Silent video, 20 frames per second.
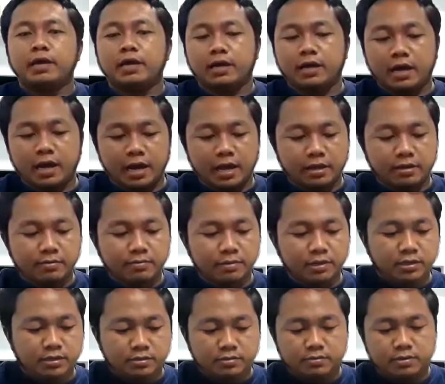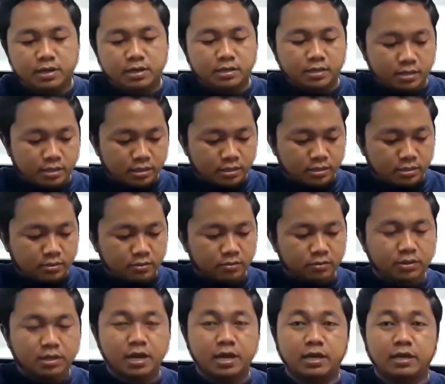แบ่งขายก็มีหรือว่าจะซื้อถุง
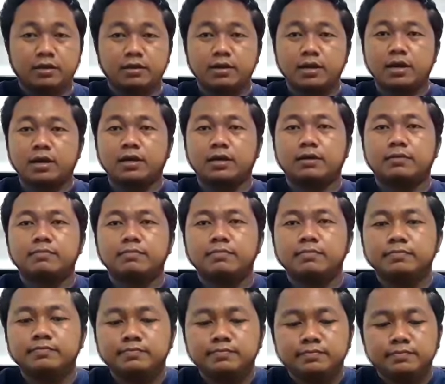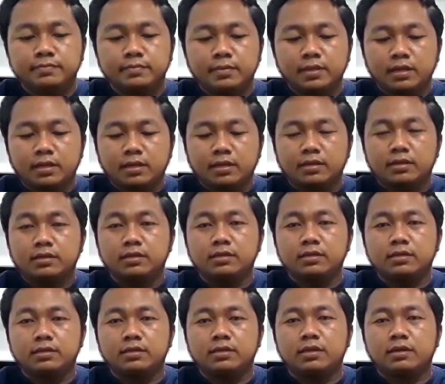ใหญ่ก็ได้ครับหรื
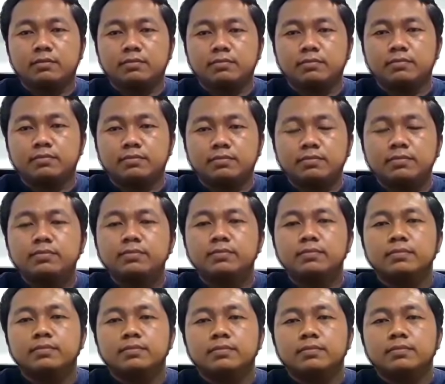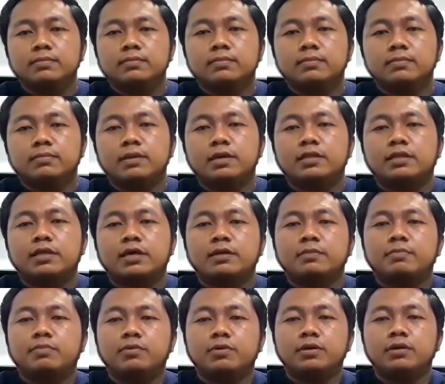อจะไม่ใส่
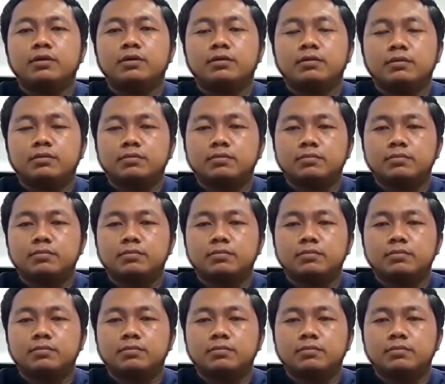ปุ๋ยก็